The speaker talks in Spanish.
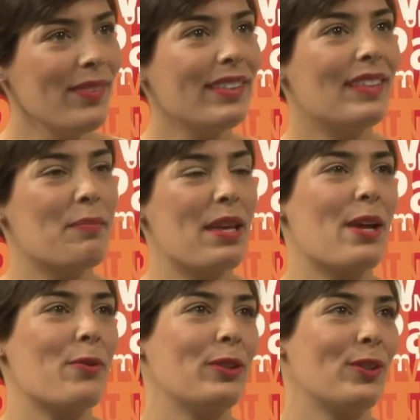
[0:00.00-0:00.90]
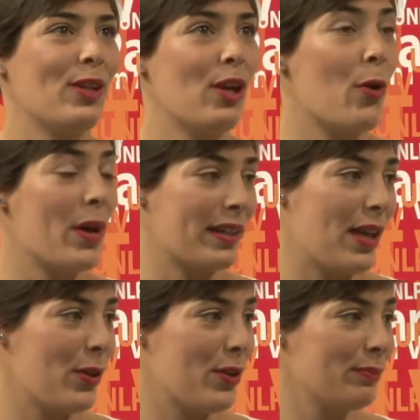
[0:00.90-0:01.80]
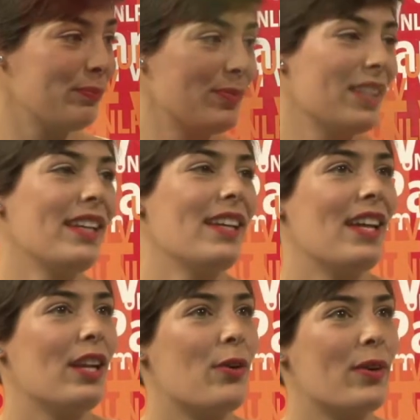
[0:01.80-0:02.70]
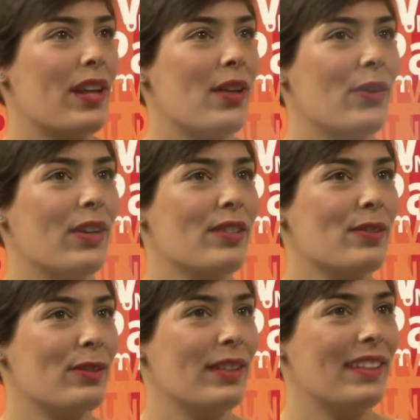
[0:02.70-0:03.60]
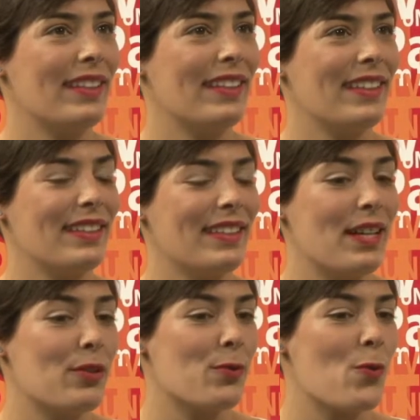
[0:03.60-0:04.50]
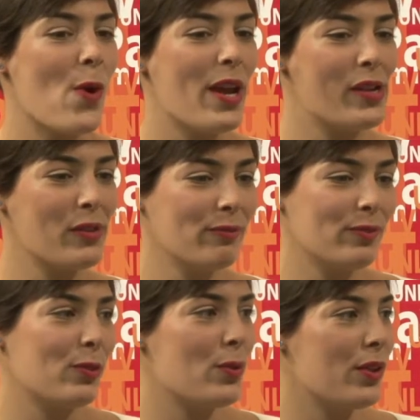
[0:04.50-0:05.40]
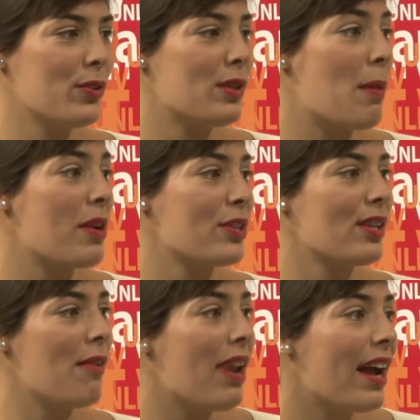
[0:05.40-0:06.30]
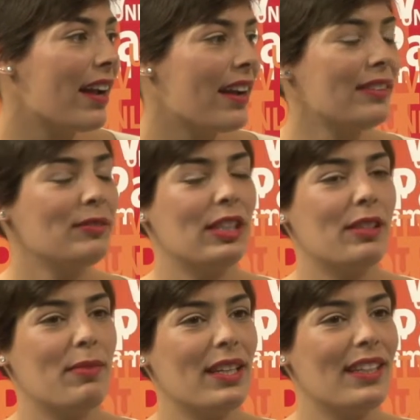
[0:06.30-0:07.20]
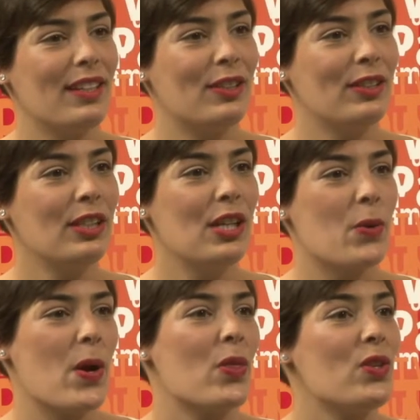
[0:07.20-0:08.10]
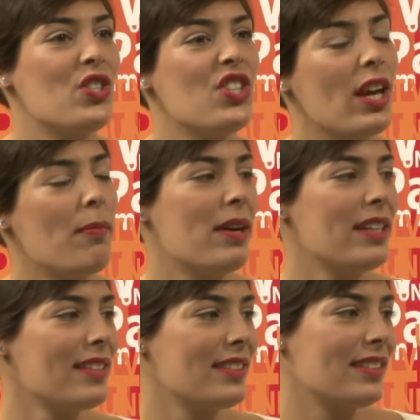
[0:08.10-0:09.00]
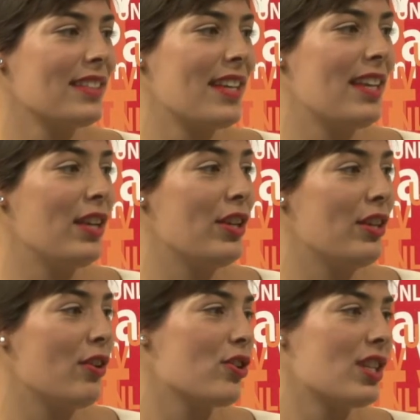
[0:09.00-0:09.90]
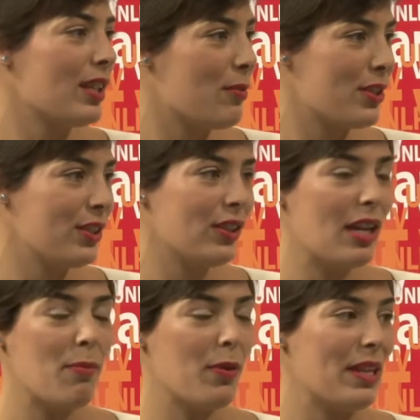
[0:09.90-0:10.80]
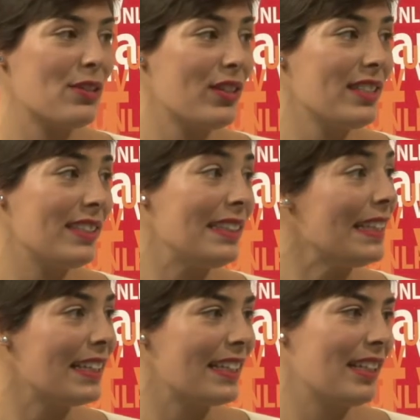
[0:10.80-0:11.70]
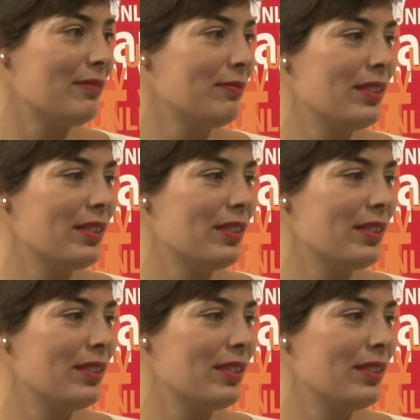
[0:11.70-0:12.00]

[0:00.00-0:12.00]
también la cuestión del gobernador. El gobernador es, eh, un güero, un güero es una persona blanca en México, cuando en Chiapas el 80% de la población es indígena